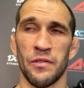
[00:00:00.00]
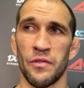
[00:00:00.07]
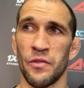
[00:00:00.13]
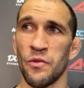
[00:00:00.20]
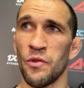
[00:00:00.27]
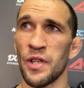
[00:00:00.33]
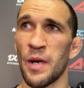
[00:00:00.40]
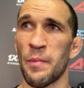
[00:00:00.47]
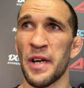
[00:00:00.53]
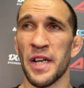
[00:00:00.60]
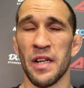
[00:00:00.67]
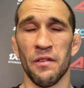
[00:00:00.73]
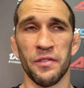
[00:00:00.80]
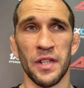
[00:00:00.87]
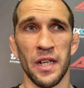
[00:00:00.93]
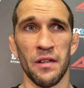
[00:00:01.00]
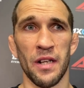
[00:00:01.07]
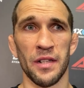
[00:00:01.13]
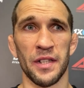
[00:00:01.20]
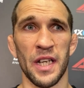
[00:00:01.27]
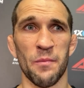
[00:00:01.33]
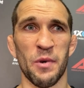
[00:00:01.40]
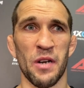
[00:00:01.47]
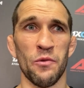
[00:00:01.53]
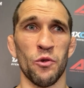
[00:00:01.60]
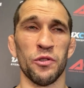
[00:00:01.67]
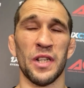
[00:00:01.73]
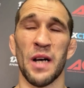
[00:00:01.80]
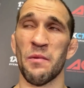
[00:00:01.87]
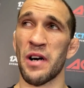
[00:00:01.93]
Но я поехал в Таиланд, я провел
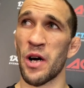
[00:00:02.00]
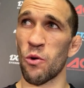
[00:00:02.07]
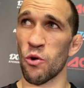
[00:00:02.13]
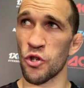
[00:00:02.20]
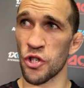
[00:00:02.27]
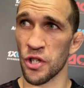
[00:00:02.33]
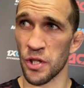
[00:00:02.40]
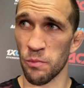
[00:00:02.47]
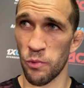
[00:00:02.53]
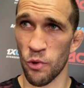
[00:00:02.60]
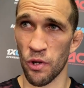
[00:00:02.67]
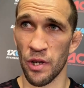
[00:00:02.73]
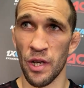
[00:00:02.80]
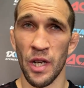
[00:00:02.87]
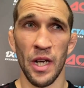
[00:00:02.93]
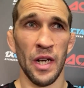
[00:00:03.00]
там хорошие сборы.